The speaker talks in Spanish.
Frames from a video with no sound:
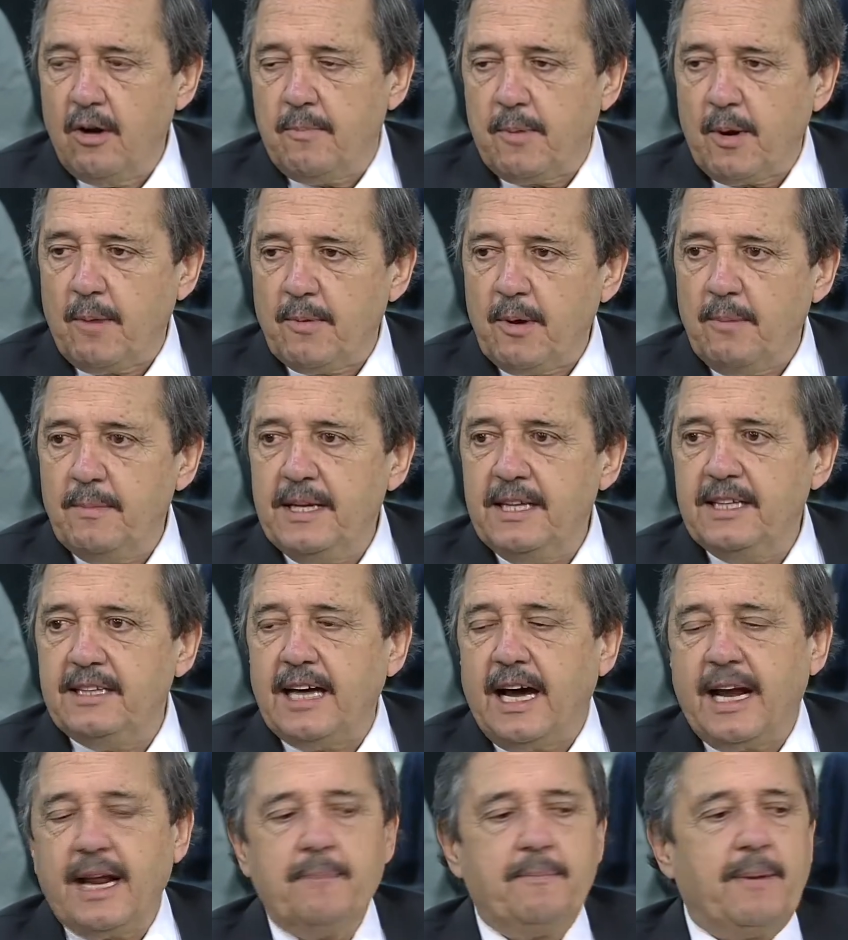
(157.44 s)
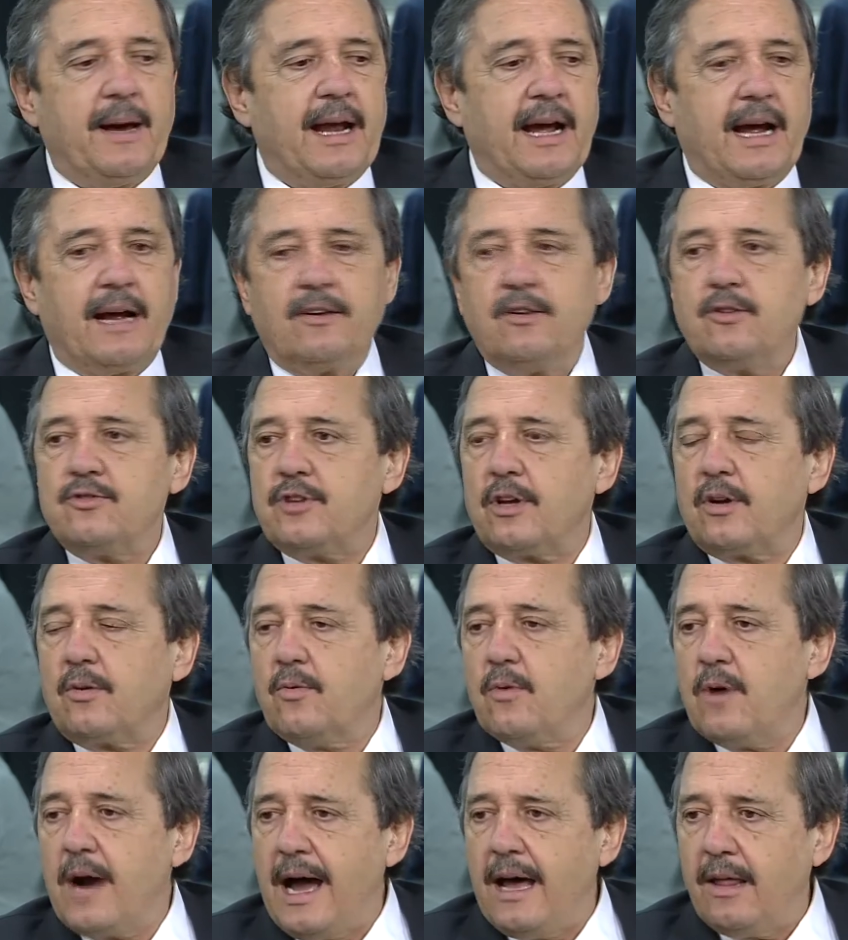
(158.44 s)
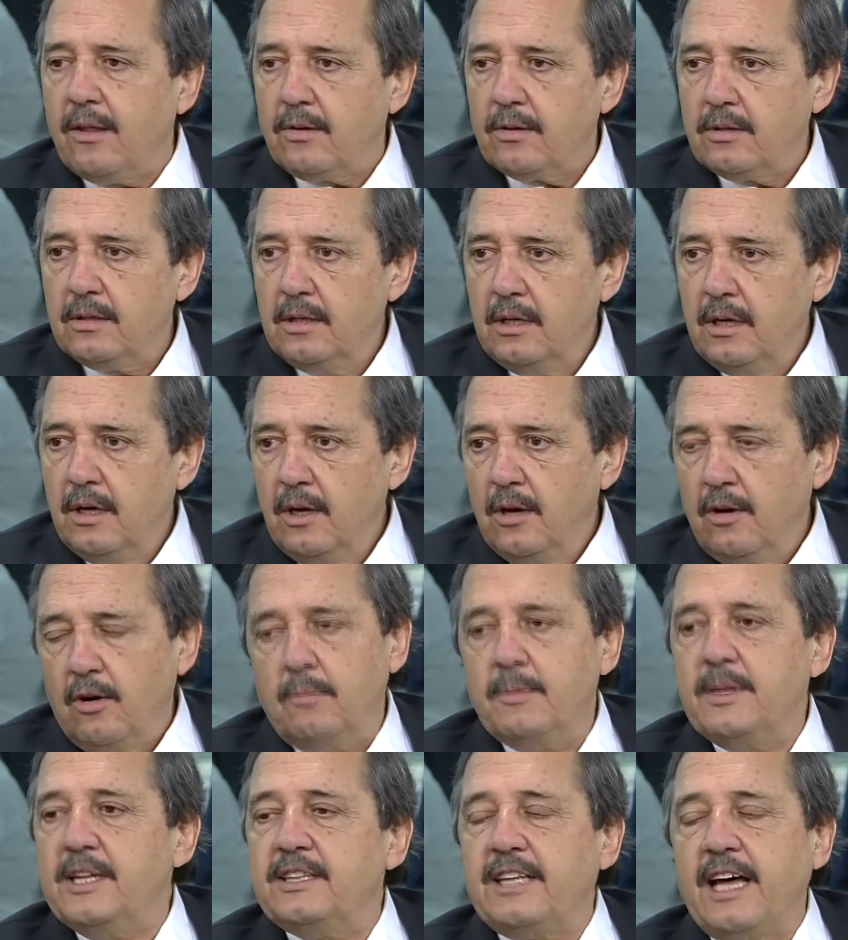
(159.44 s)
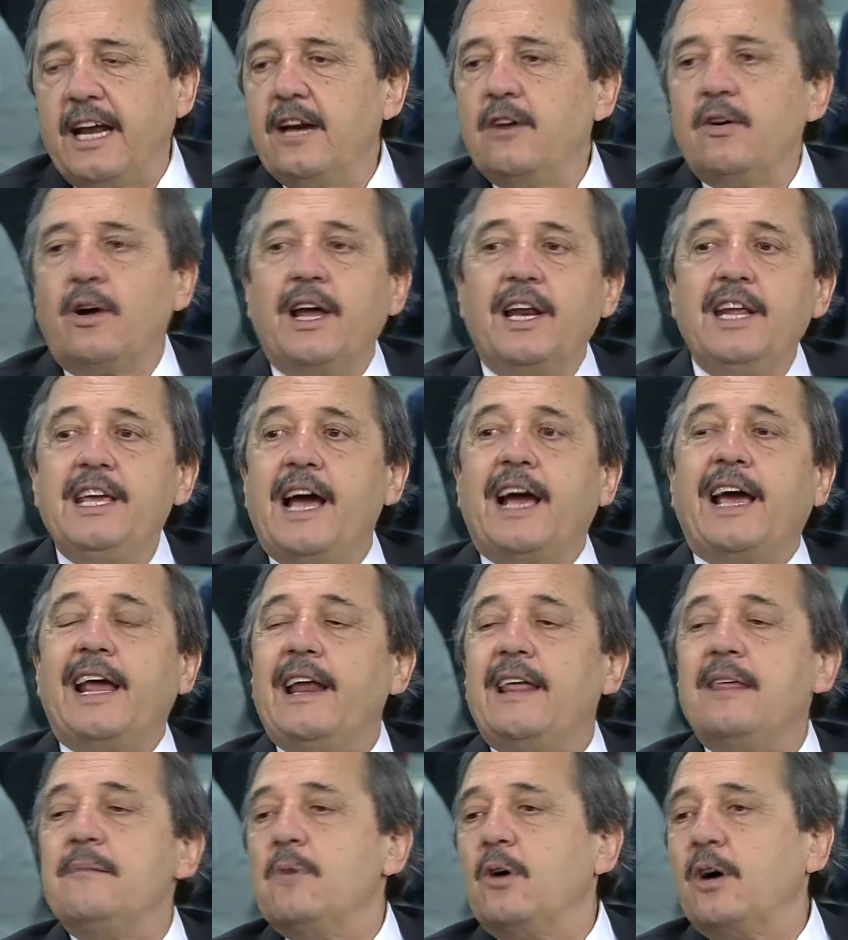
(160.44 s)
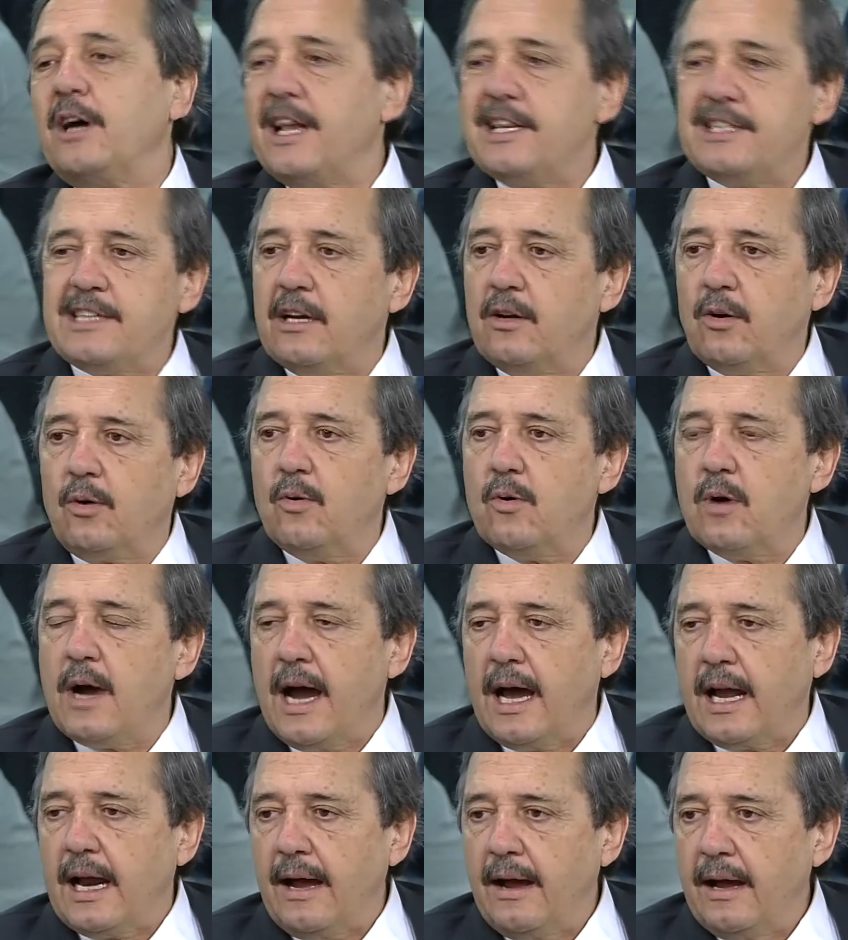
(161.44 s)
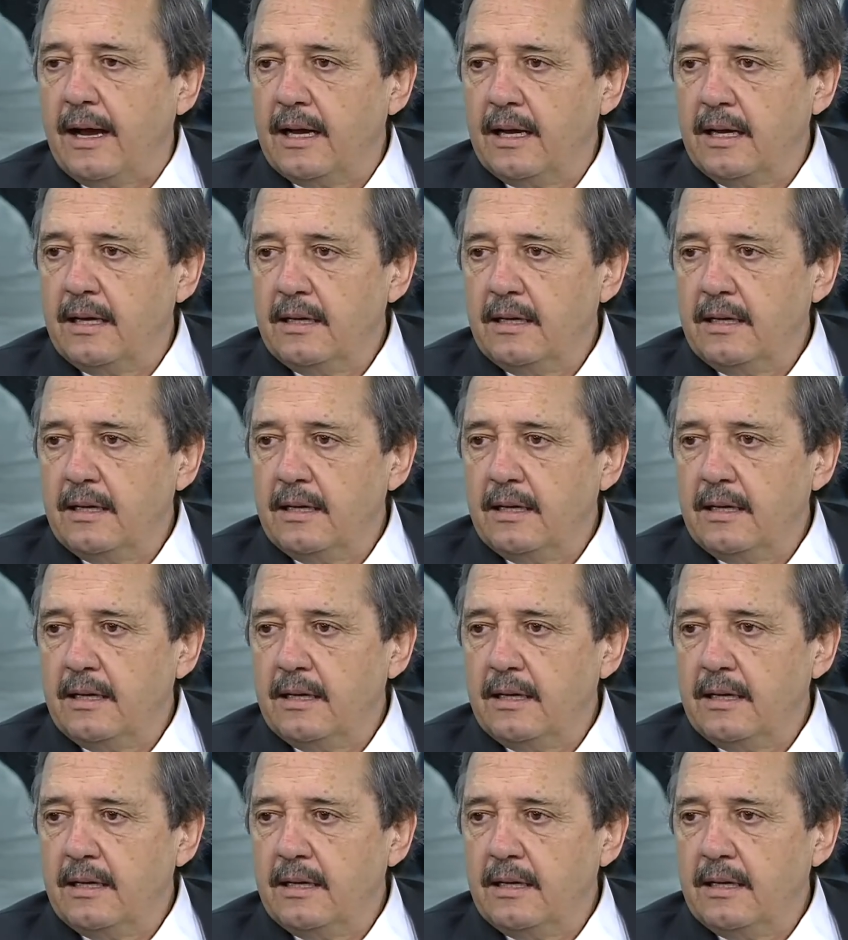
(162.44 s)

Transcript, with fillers: los propios militares para no ser juzgados. Los militares no querían que la democracia los juzgara.